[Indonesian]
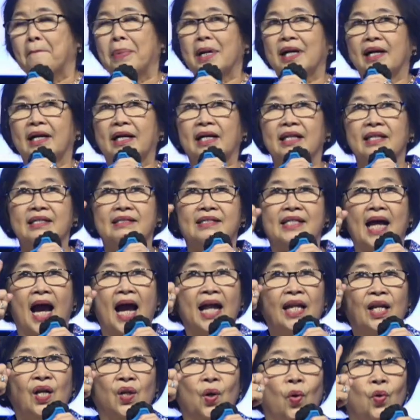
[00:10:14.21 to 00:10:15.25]

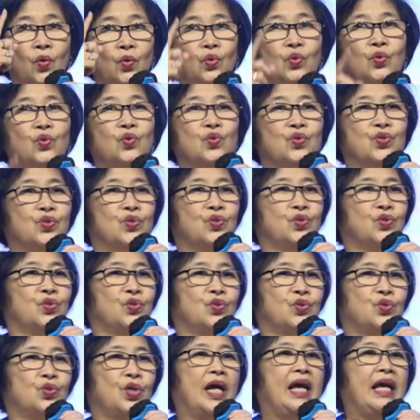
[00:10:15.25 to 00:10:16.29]
pekerjaan Roh Kudus